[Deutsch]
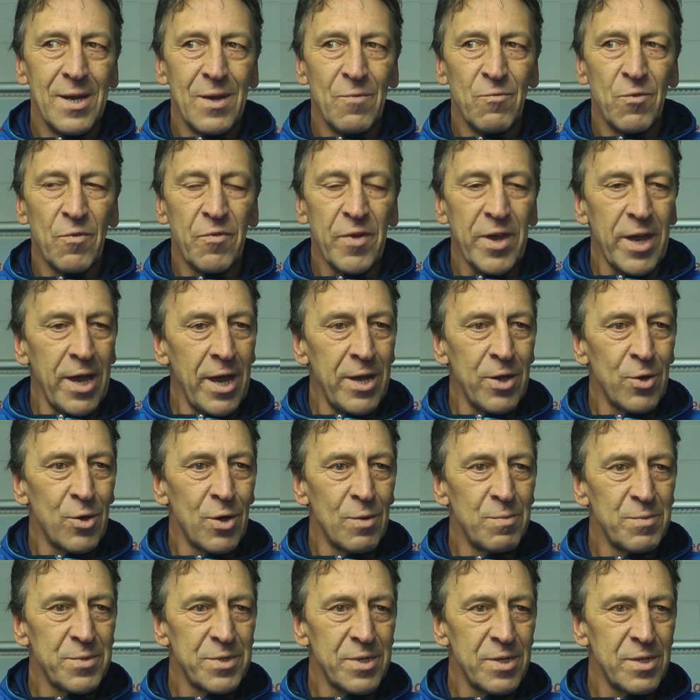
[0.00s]
wo wir
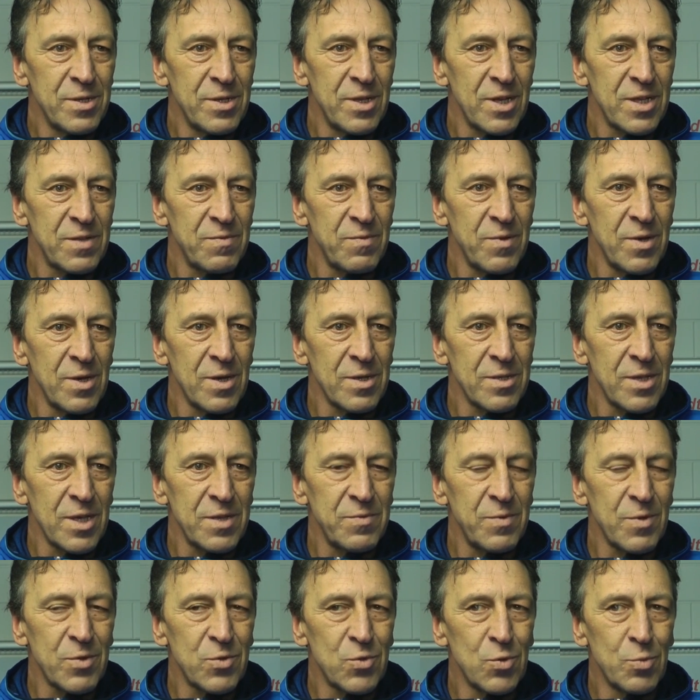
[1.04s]
hergekommen sind, dass wir,
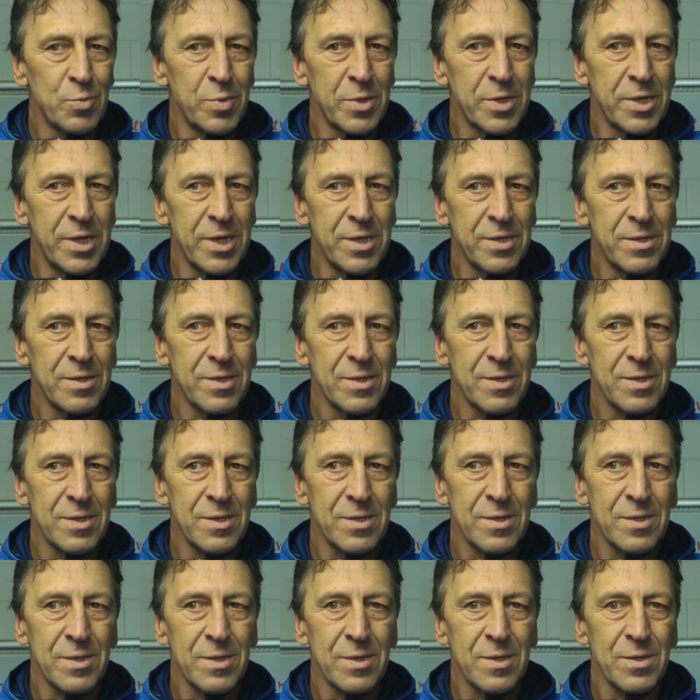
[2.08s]
dass wir zu Beginn
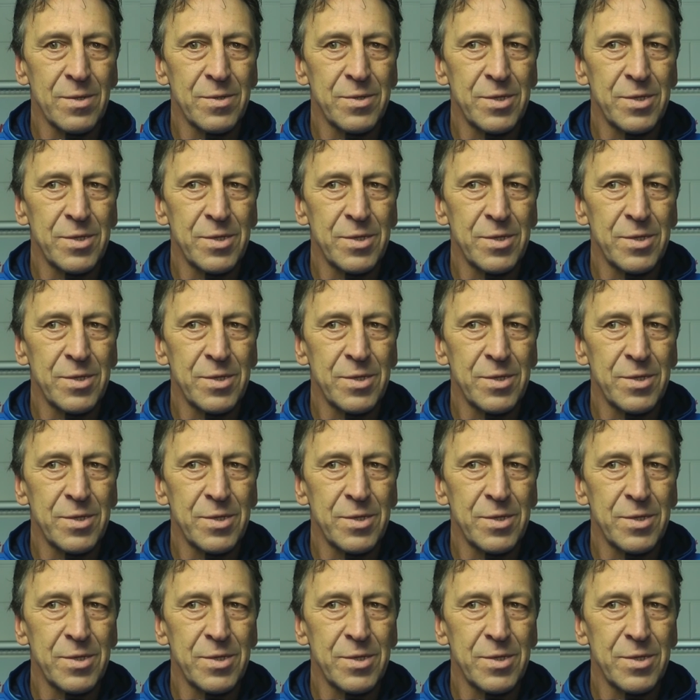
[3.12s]
äh,